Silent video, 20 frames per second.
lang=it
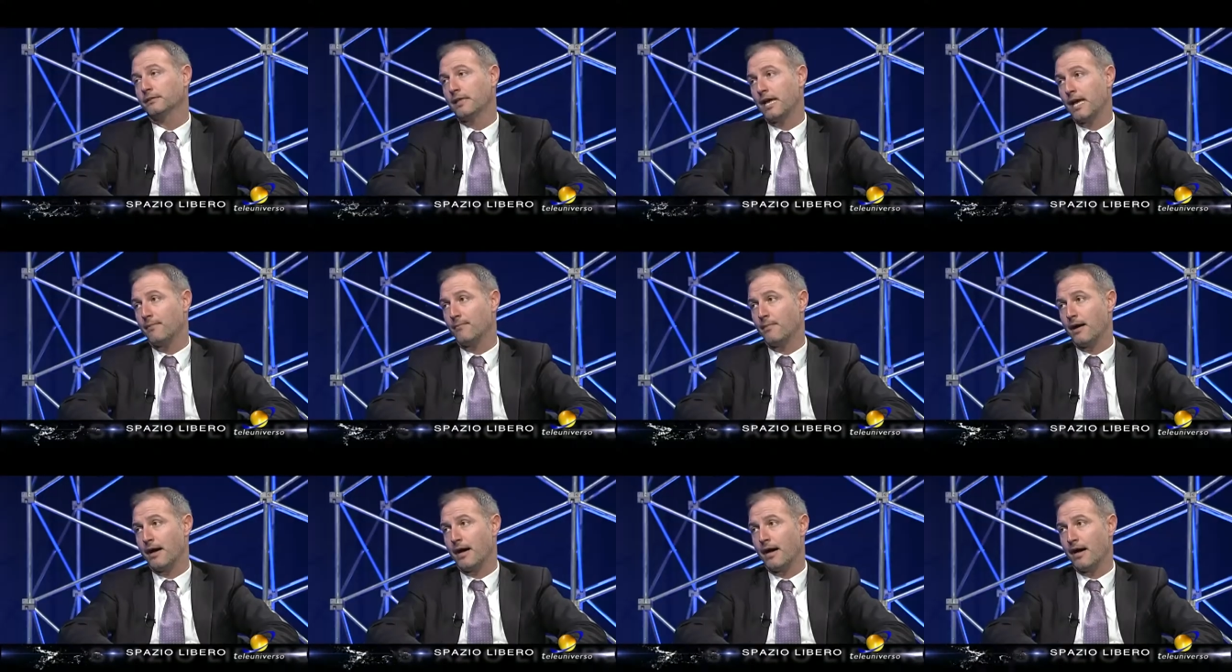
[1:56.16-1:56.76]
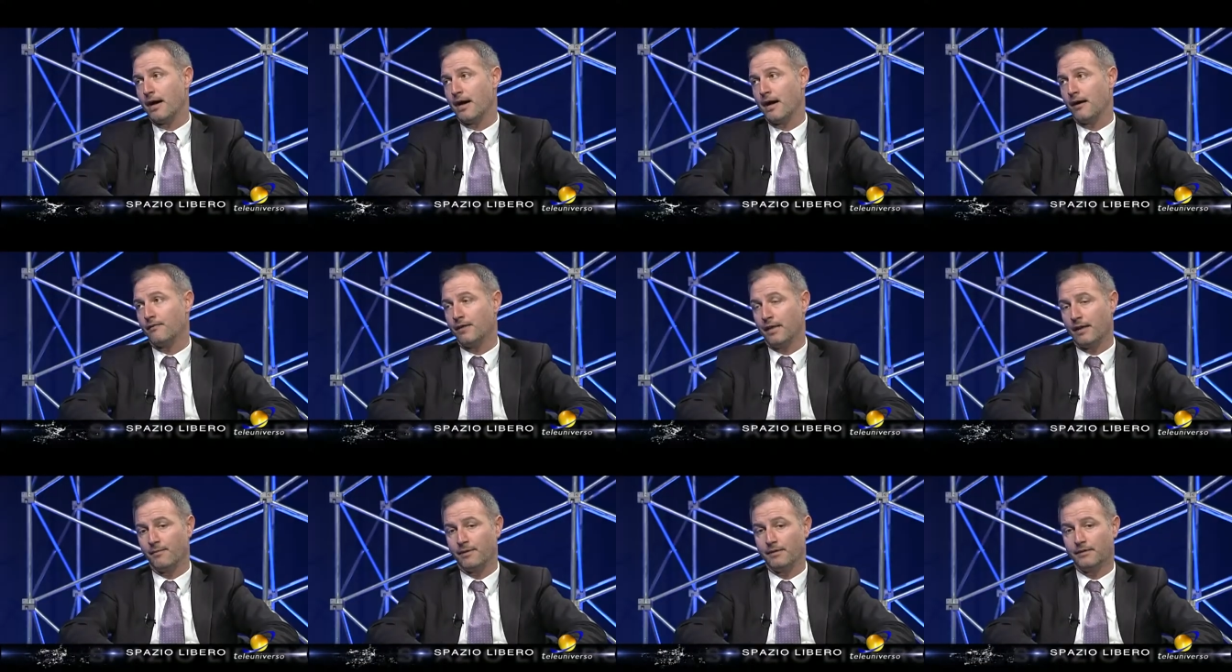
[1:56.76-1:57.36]
tema
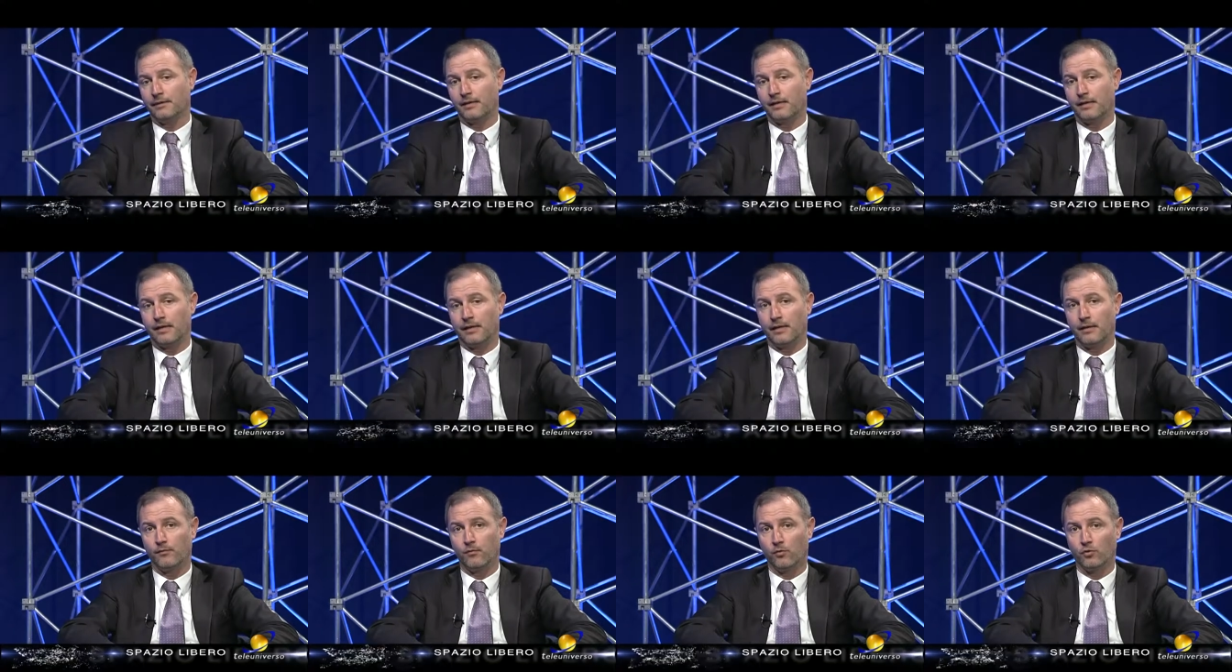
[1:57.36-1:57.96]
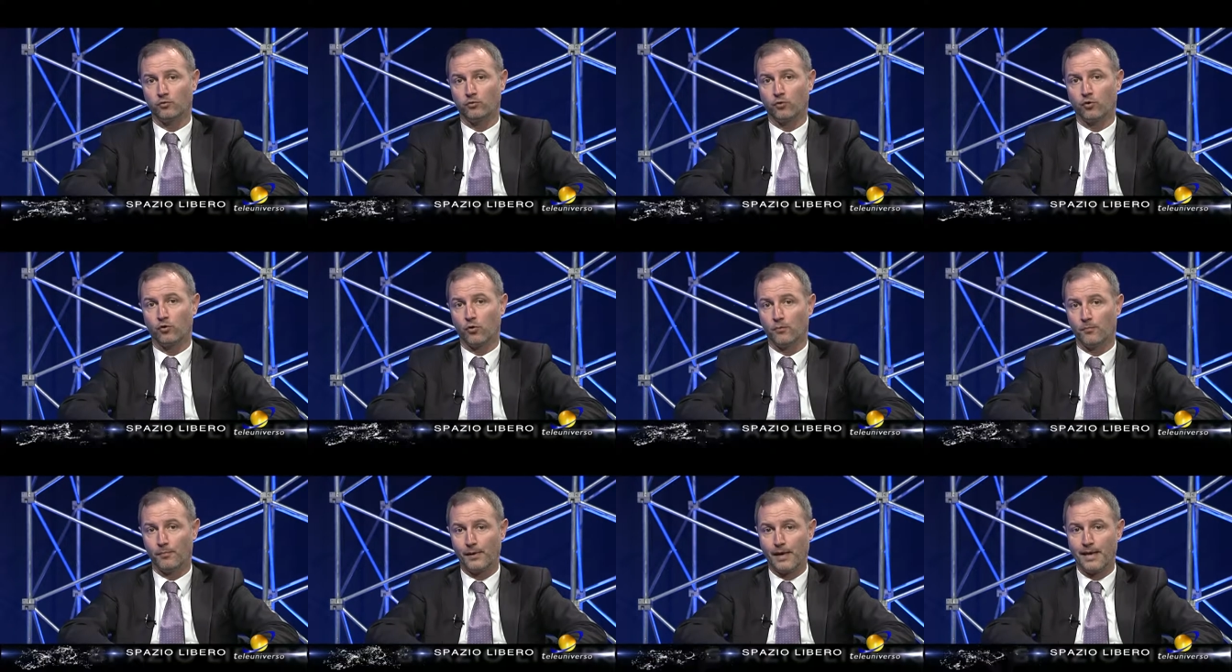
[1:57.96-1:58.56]
veramente molto
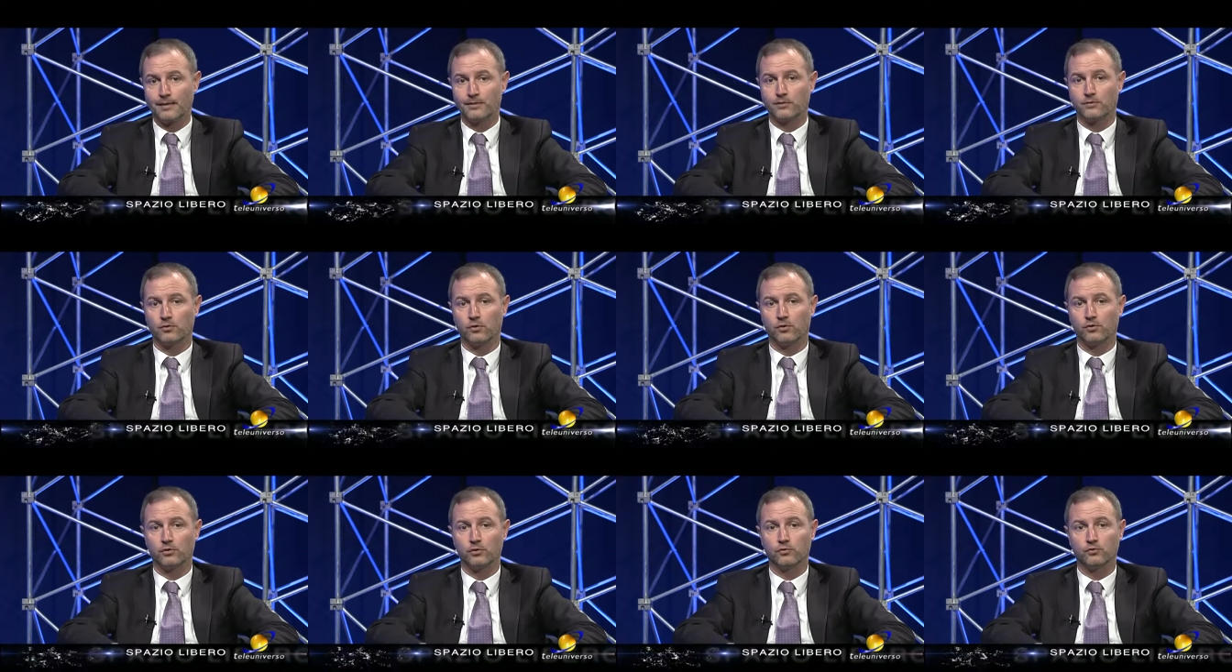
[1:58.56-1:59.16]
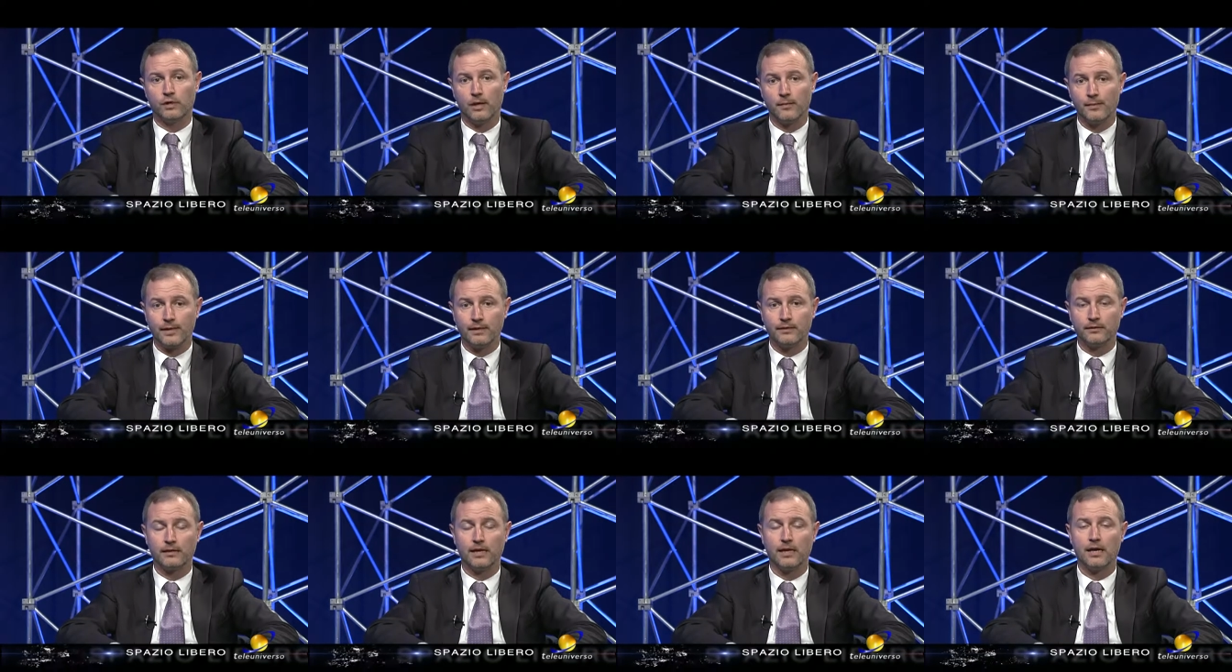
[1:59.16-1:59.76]
complesso,
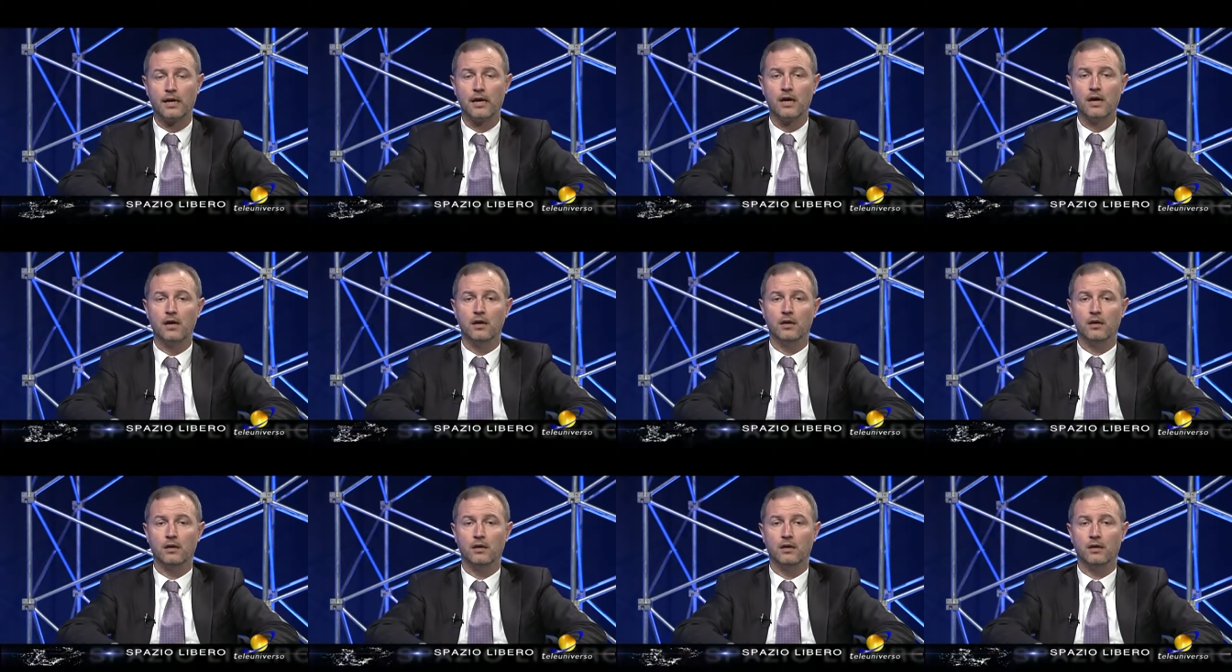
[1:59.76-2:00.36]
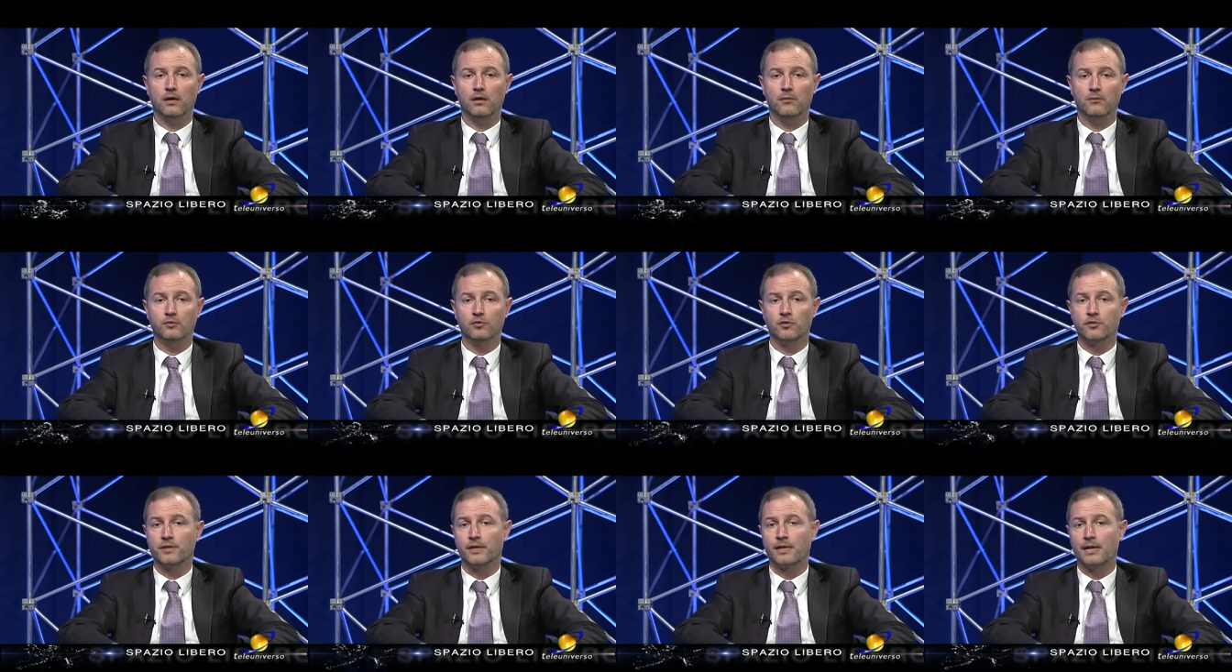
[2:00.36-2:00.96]
sicuramente eh,
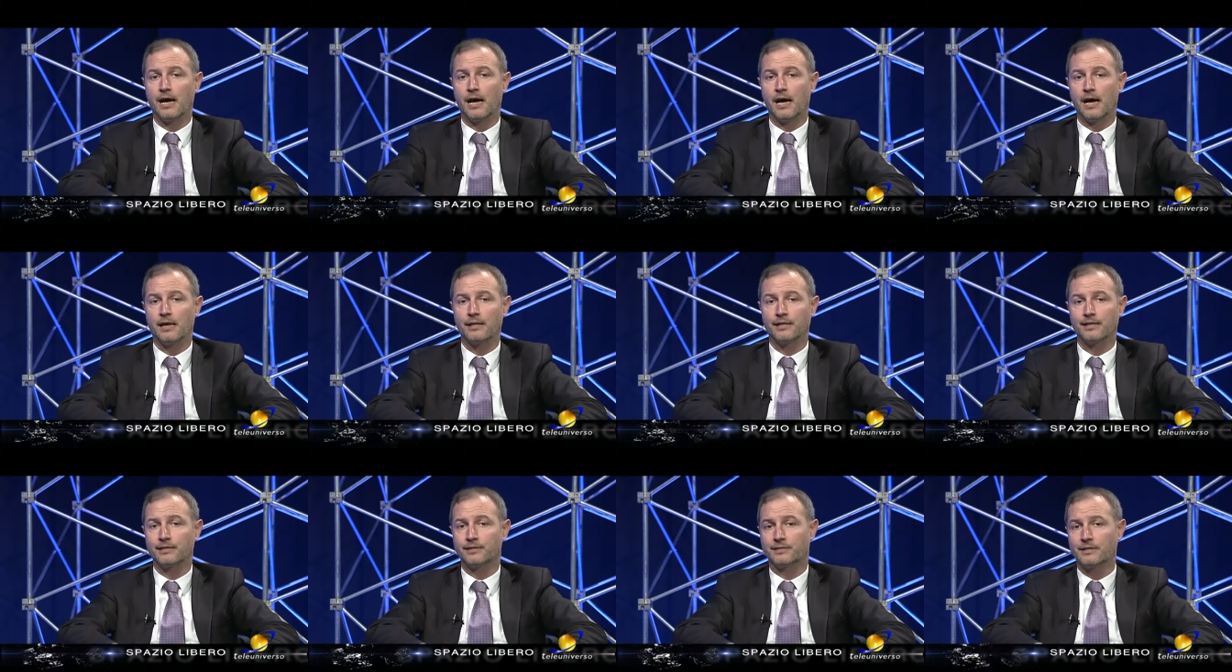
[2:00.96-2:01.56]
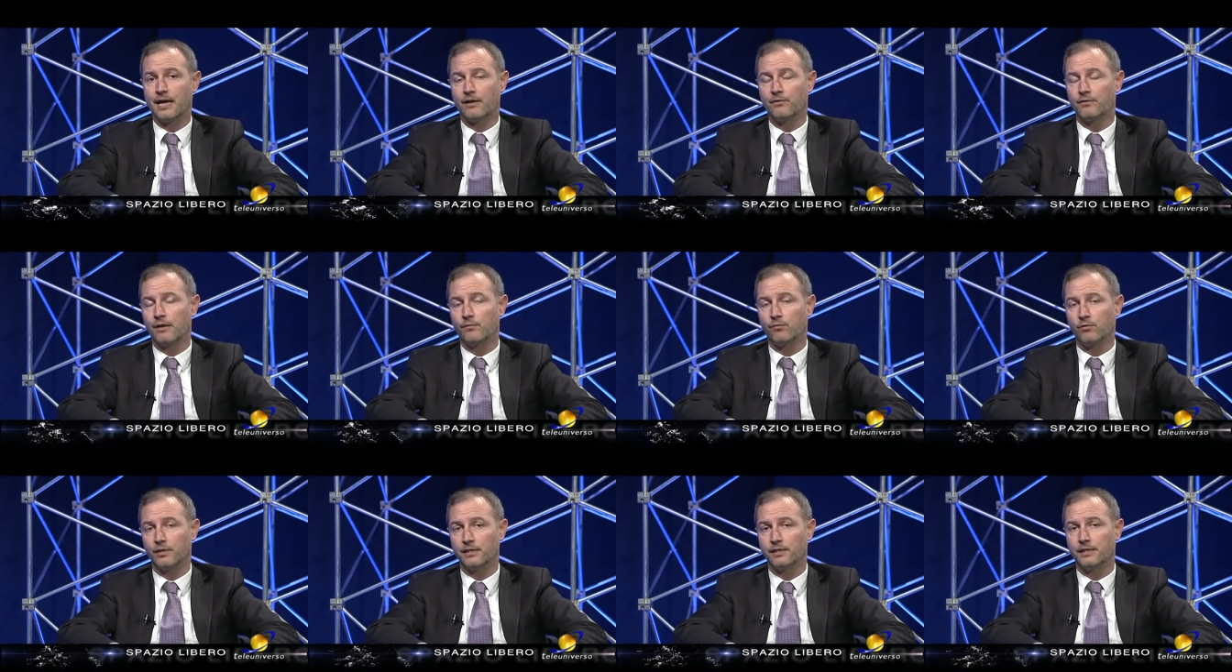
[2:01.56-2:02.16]
bisognerà iniziare una
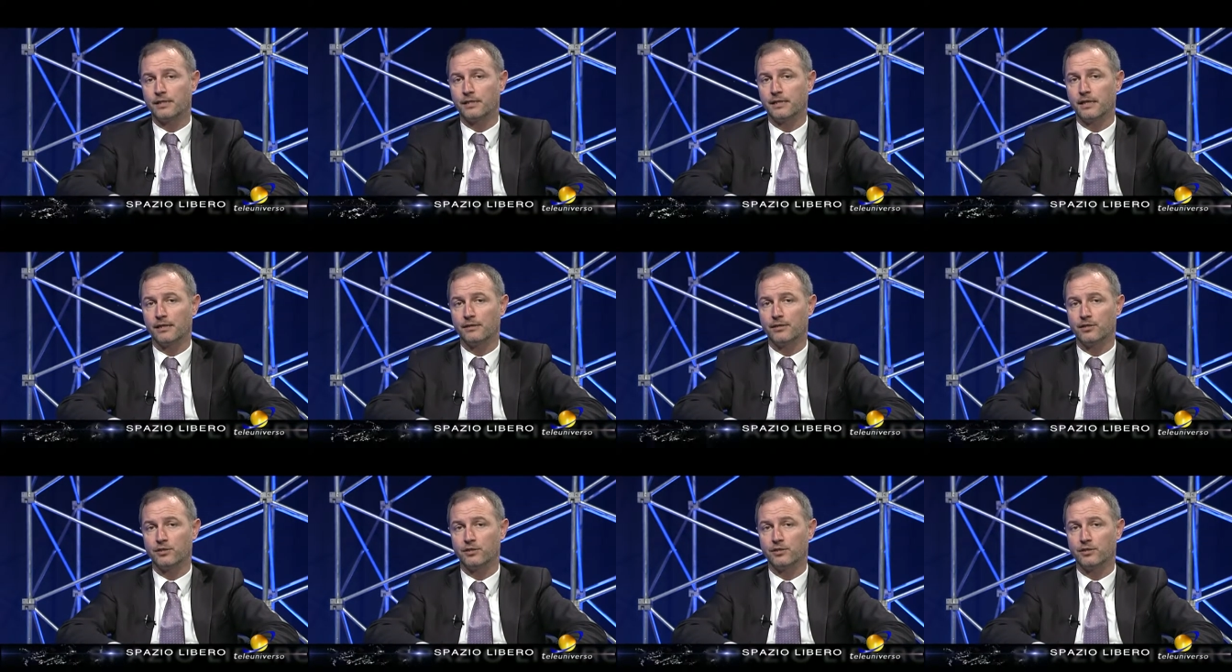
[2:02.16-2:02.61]
politica di